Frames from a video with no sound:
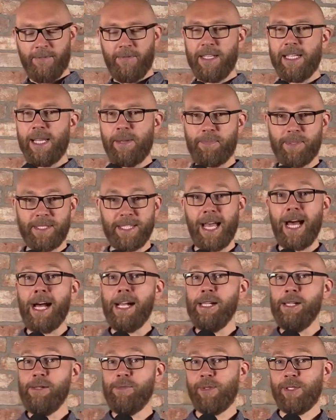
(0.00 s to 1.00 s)
Wenn der
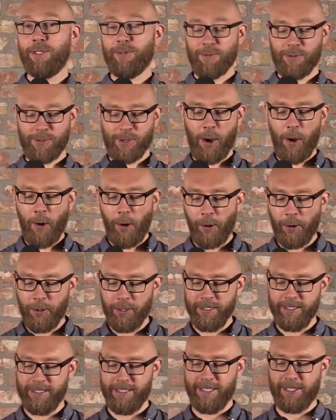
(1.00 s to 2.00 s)
Psalm in unserer
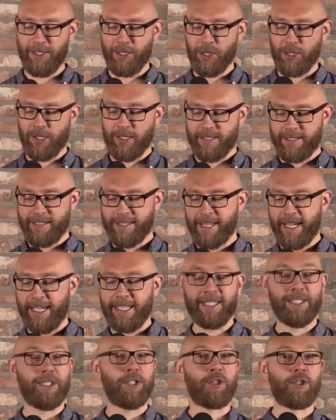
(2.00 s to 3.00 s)
heutigen
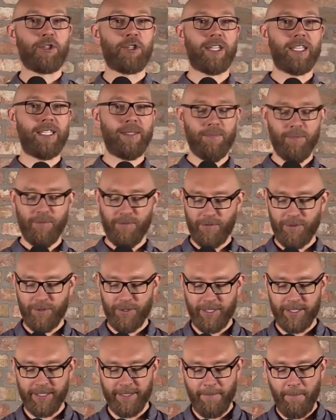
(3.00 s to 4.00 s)
Zeit geschrieben
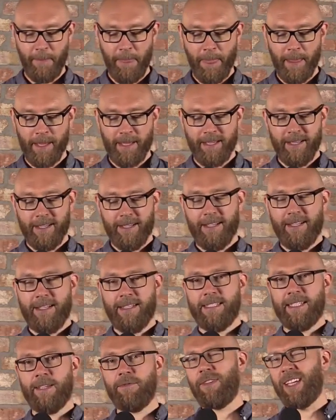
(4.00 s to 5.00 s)
würde,
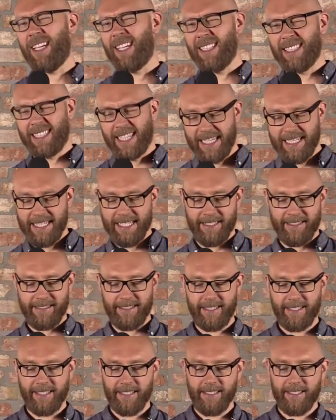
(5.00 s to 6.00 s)
dann wären Kinder
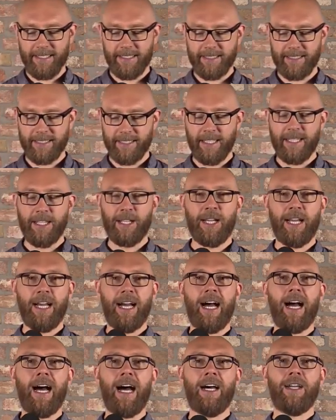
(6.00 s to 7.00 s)
sicherlich
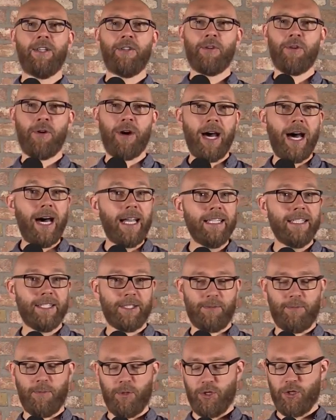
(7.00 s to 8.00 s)
noch
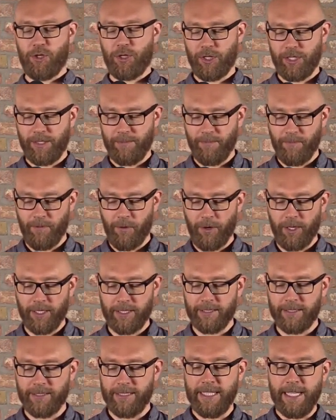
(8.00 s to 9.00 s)
anders beschrieben
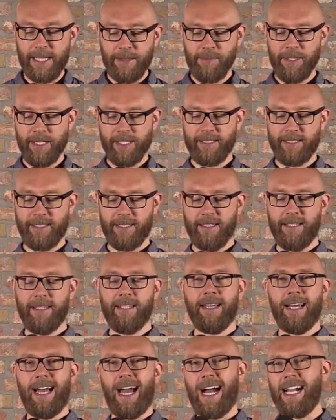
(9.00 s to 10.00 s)
worden, nämlich
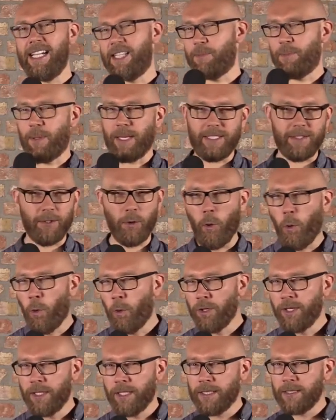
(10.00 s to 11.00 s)
als
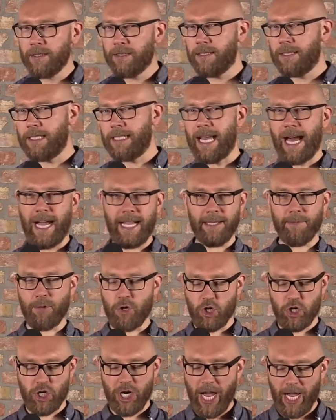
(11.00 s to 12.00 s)
Patronen in einem
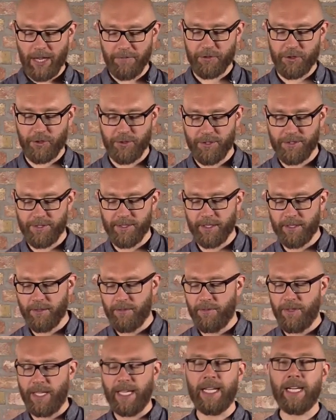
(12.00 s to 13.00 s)

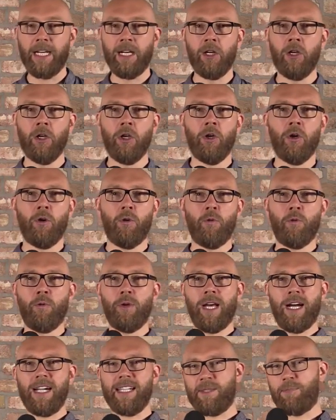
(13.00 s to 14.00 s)
Scharfschützengewehr
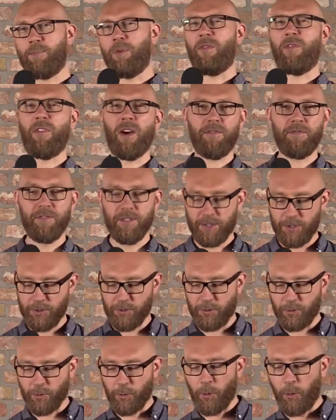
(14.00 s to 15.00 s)
oder als
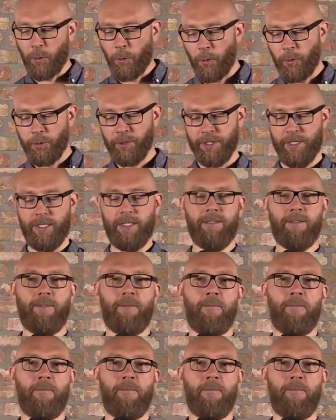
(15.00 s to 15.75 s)
bewaffnete Drohnen.